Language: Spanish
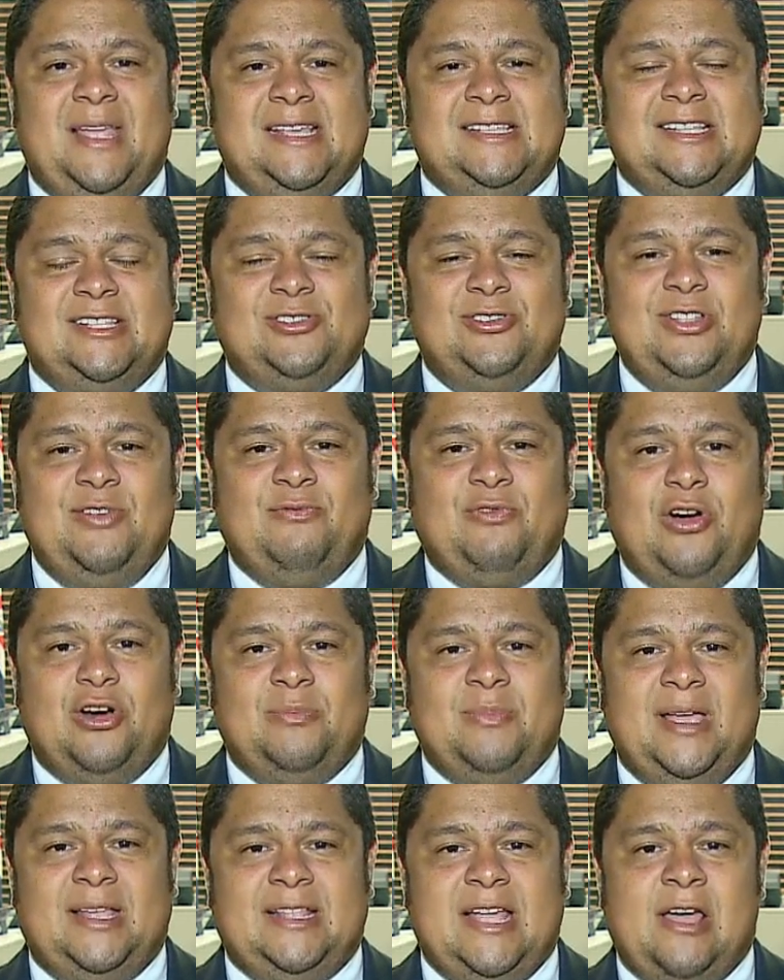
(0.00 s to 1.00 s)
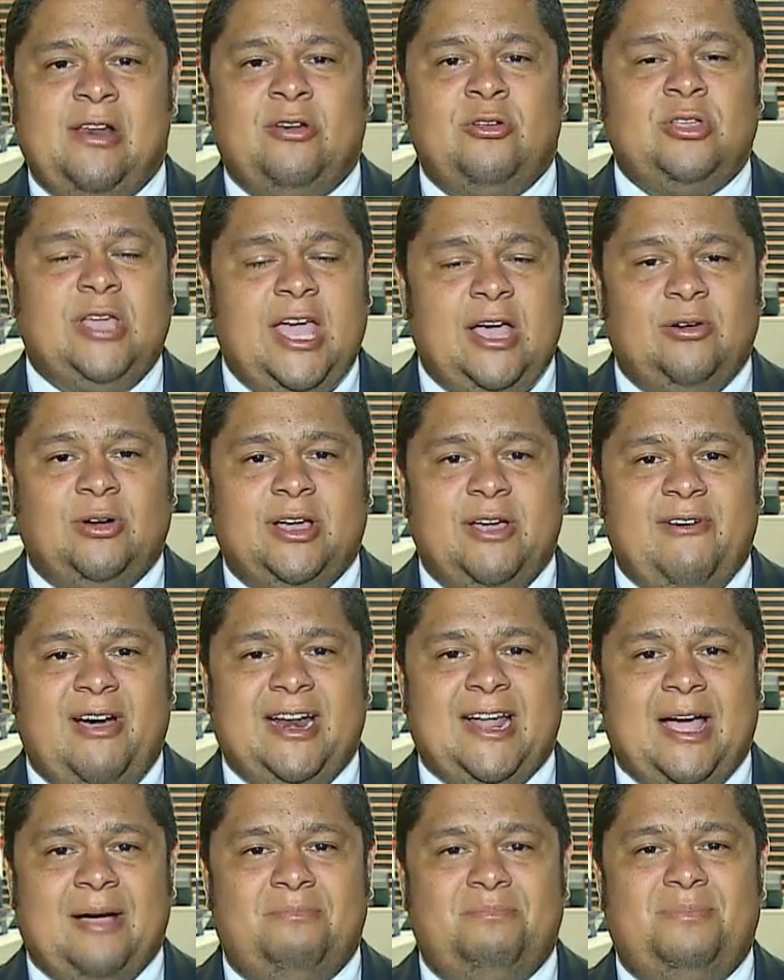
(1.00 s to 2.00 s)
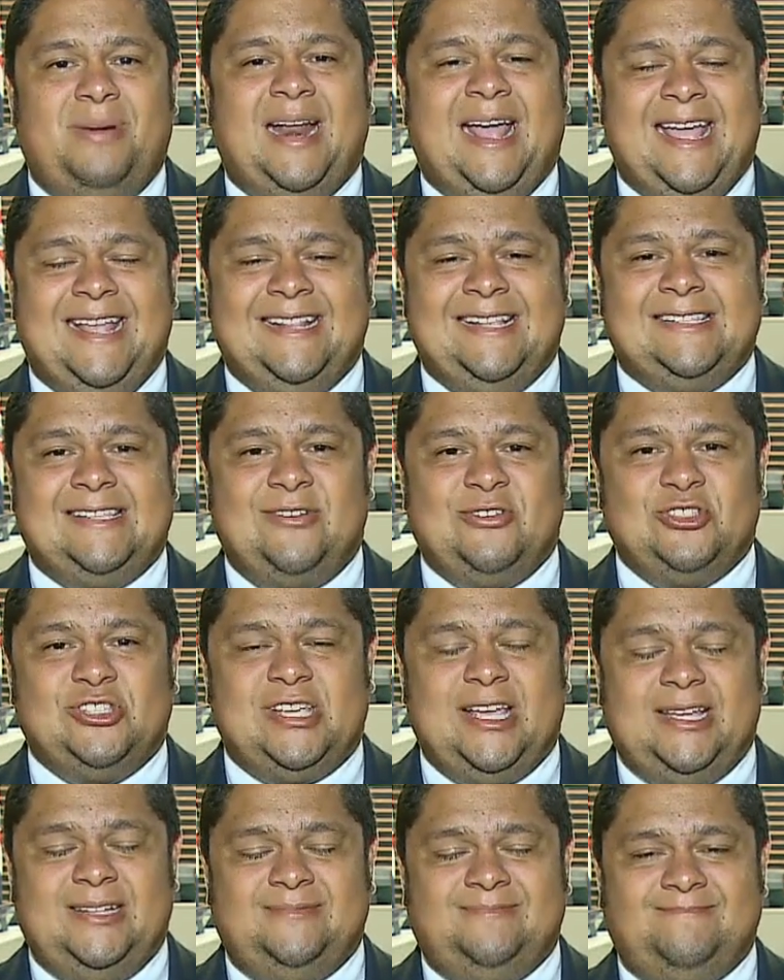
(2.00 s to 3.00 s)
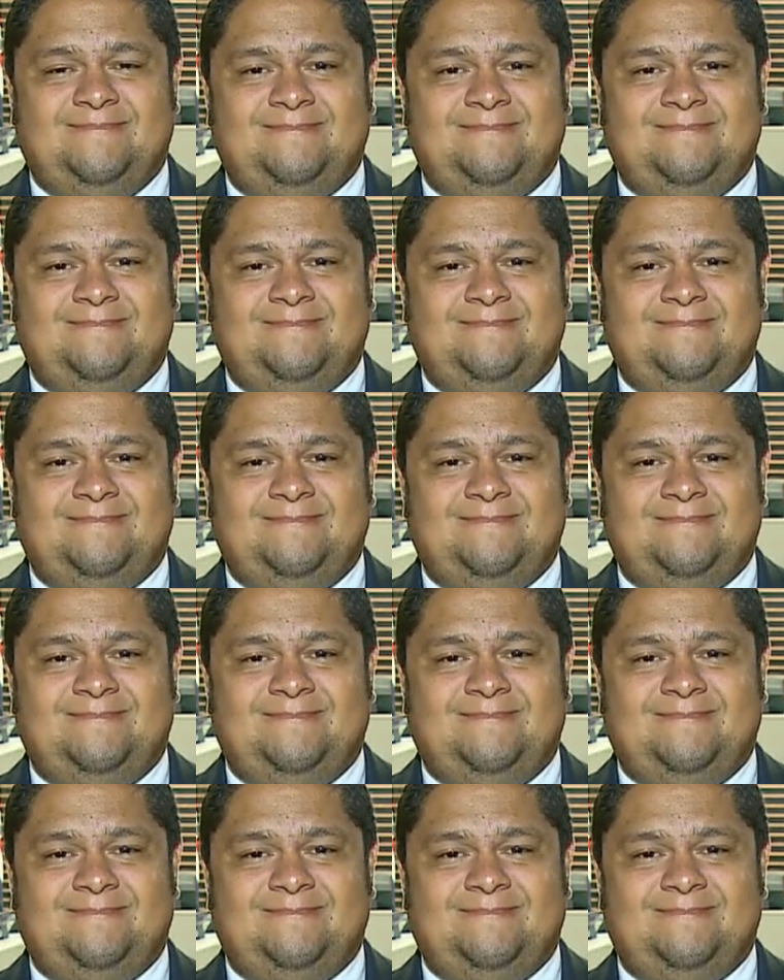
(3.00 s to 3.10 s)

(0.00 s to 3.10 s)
este es un informe de Rodrigo Guevara para NC11.